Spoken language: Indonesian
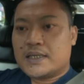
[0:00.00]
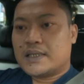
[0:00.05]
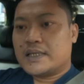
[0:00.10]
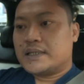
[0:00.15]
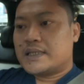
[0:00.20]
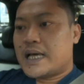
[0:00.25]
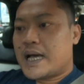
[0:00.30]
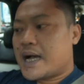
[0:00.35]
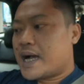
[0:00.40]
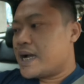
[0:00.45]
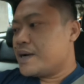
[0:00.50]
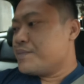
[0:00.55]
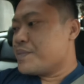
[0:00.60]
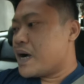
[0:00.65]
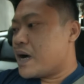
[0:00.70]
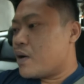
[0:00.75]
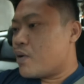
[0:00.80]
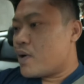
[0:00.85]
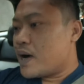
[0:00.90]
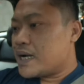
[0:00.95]
kita akan
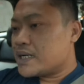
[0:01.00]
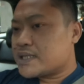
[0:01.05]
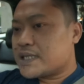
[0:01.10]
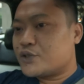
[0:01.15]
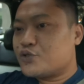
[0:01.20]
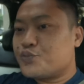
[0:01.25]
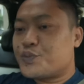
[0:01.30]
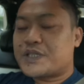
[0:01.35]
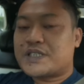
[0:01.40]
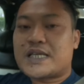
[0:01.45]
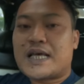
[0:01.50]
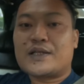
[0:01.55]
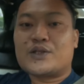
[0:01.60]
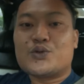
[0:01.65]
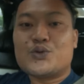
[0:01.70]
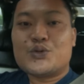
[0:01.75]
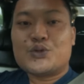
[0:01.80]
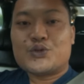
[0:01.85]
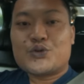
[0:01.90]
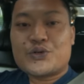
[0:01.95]
bawa satu
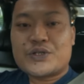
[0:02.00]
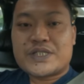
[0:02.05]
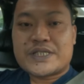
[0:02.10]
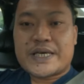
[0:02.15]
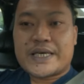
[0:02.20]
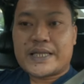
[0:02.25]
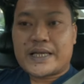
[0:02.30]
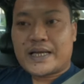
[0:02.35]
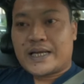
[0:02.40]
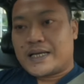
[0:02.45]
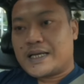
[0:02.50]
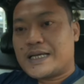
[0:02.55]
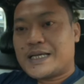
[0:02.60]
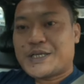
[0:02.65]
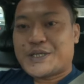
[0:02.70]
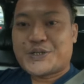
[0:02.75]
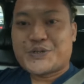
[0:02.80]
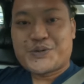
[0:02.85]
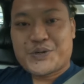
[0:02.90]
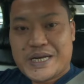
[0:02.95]
persatu untuk cek
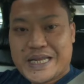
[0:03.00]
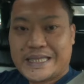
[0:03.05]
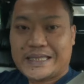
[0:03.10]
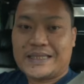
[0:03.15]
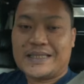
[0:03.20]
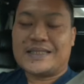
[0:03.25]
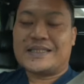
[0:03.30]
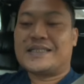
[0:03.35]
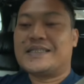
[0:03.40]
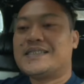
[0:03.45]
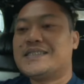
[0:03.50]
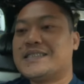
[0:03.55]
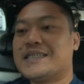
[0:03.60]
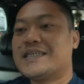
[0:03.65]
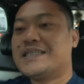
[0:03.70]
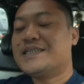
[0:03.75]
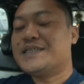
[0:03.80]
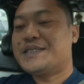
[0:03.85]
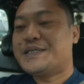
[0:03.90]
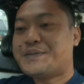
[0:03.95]
unit
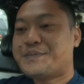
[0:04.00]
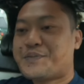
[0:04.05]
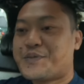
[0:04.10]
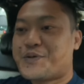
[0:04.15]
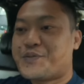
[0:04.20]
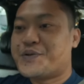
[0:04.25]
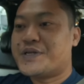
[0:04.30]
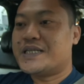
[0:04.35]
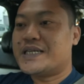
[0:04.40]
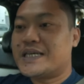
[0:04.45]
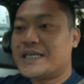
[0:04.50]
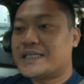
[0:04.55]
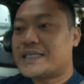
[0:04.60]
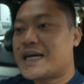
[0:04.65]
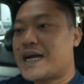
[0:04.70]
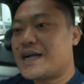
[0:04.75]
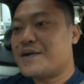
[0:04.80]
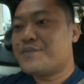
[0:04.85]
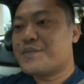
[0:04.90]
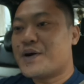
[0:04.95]
jadi mobilnya
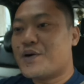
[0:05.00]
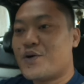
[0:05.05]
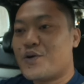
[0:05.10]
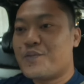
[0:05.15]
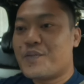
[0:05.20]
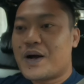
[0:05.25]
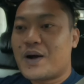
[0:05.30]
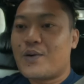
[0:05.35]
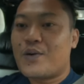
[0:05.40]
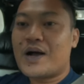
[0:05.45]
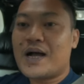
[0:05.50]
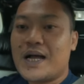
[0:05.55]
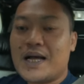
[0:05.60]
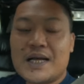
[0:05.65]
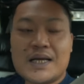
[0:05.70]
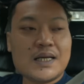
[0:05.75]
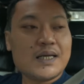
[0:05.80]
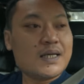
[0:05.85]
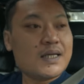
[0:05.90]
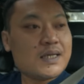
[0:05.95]
kita akan bawa-bawa
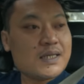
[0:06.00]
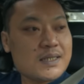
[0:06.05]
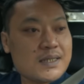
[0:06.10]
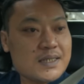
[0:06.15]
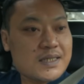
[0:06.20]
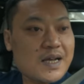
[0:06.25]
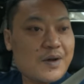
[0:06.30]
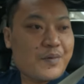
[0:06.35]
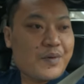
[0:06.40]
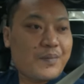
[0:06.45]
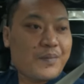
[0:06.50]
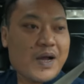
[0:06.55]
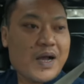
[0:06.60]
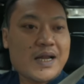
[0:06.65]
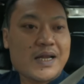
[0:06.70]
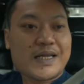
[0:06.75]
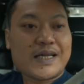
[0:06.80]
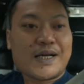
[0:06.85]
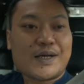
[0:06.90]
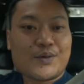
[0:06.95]
jika
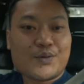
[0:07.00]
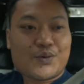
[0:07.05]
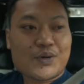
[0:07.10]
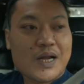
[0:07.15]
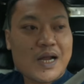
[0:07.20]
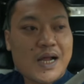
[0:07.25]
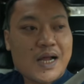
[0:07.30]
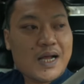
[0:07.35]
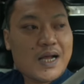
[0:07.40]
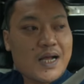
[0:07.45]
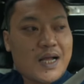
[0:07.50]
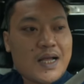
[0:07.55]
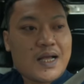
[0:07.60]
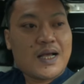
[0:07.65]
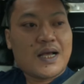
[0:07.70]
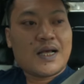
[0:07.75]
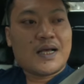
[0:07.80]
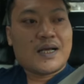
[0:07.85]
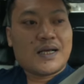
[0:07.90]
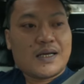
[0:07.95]
memang ada yang kurang
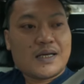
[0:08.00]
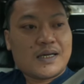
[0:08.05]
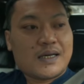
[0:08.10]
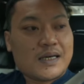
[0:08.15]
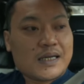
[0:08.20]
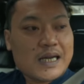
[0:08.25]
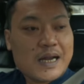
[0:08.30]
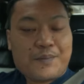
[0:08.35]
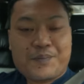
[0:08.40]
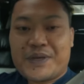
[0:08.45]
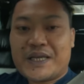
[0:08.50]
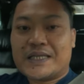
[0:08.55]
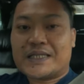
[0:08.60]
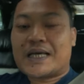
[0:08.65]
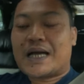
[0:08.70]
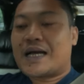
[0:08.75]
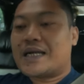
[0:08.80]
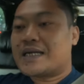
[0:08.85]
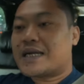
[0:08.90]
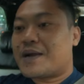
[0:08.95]
rapi
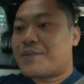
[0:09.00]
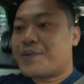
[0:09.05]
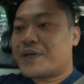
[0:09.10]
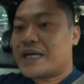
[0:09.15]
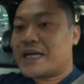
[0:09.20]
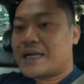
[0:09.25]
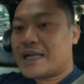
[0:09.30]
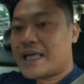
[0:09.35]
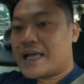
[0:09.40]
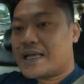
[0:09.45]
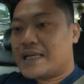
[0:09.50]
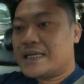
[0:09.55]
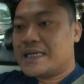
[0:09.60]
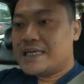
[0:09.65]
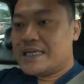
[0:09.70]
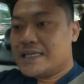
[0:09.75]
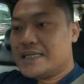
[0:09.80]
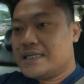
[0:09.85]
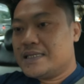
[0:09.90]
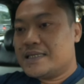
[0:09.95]
kita akan rapikan
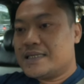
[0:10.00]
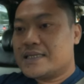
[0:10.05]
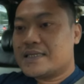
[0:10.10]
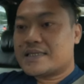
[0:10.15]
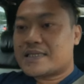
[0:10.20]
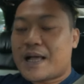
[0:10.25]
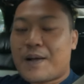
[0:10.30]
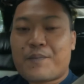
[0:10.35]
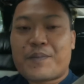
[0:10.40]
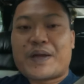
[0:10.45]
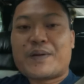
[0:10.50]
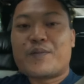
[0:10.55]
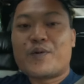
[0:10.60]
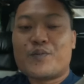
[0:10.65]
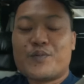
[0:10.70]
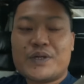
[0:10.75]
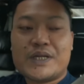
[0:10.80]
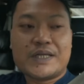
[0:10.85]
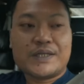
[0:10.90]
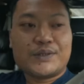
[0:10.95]
lagi sampai
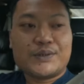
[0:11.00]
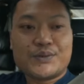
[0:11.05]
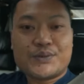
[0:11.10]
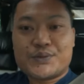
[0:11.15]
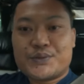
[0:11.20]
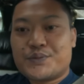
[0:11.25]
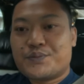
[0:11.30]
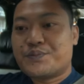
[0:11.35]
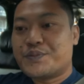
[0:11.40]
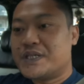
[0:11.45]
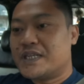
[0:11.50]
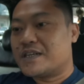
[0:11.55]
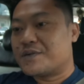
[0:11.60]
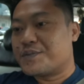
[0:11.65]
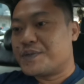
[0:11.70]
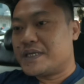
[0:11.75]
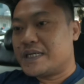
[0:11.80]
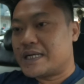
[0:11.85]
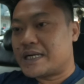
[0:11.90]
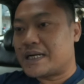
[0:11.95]
mobil itu
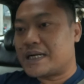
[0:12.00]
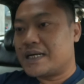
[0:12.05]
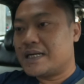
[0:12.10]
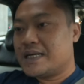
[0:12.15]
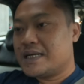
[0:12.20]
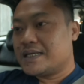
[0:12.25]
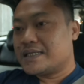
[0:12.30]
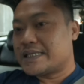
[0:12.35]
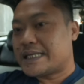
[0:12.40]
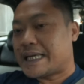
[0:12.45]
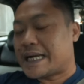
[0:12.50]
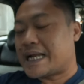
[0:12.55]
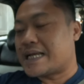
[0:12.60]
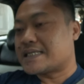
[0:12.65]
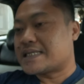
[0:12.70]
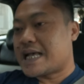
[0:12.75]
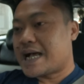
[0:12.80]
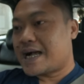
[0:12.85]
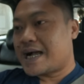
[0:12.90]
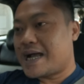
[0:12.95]
benar-benar saya
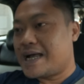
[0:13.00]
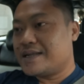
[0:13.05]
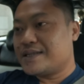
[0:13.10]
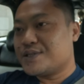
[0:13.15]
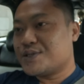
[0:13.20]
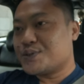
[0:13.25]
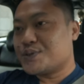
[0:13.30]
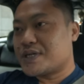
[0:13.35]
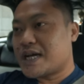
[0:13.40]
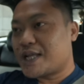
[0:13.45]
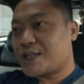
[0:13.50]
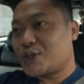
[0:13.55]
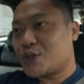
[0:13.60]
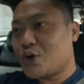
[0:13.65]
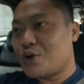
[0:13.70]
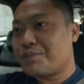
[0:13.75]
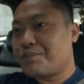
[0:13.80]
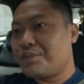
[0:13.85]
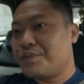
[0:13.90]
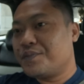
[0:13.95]
rasakan sudah
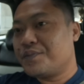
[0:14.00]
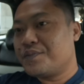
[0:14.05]
top